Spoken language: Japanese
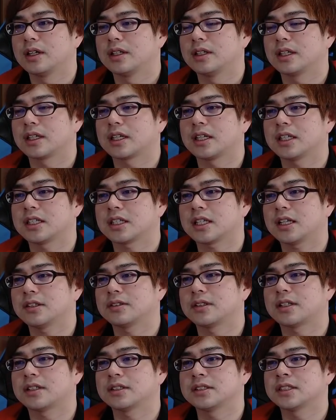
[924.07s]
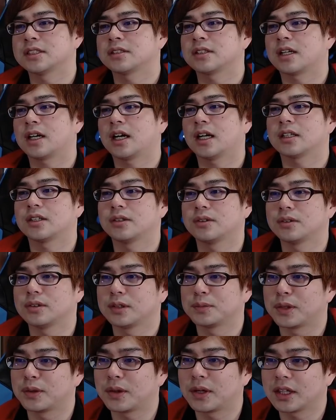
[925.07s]
で、禁止カード慣れちゃうかっていうふう
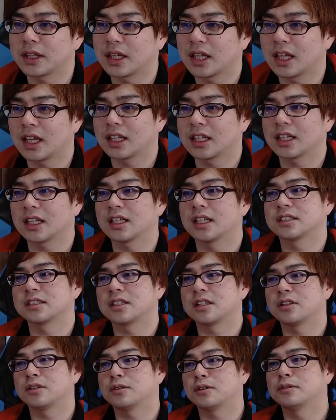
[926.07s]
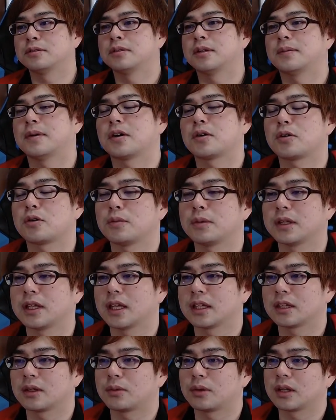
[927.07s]
にも言われていたんですけど、まあまあ、ここまで
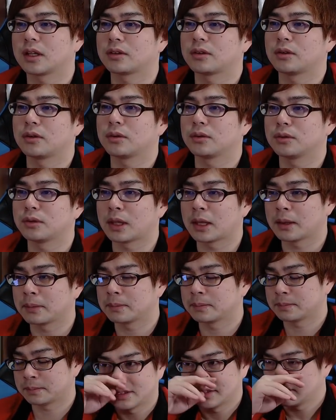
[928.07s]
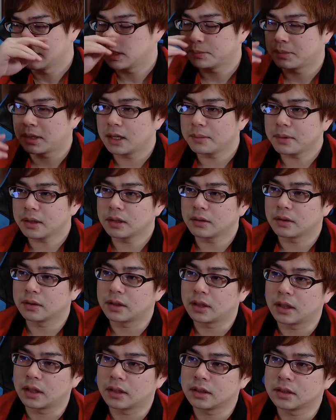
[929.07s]
やってこれだということで。で、前までは
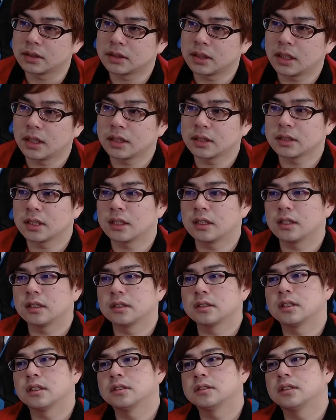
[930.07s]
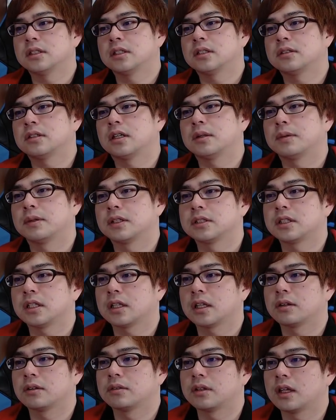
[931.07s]
ね、2000円、3000円ぐらいまでして
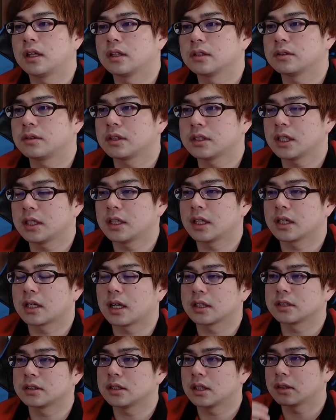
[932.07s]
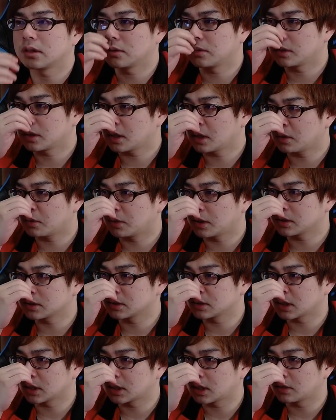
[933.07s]
たので、それ1280円ってことで結構安
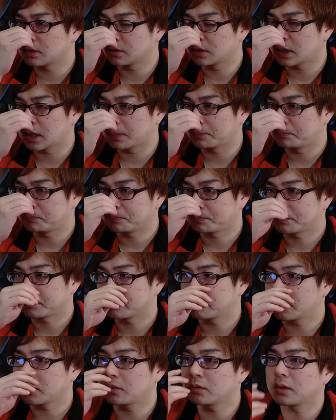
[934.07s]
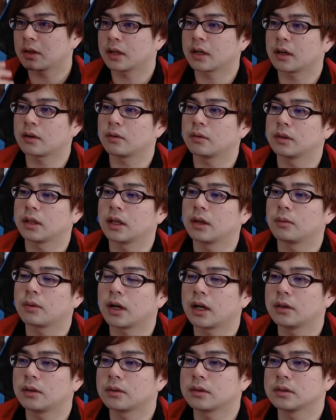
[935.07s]
くなっているんで、まあ、今回結構ね、お
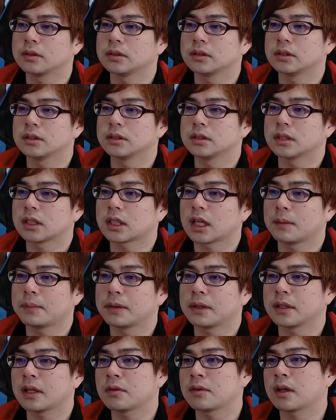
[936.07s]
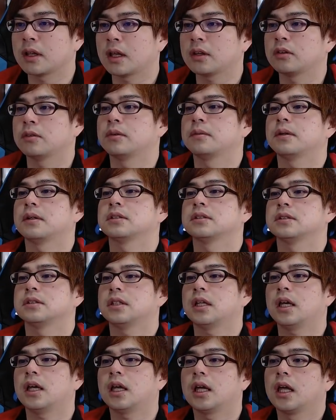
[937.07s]
買い得なタイミングなのかなと思いますん
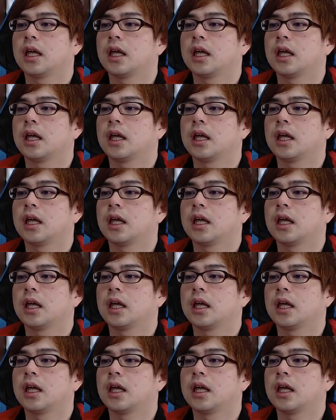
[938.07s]
で、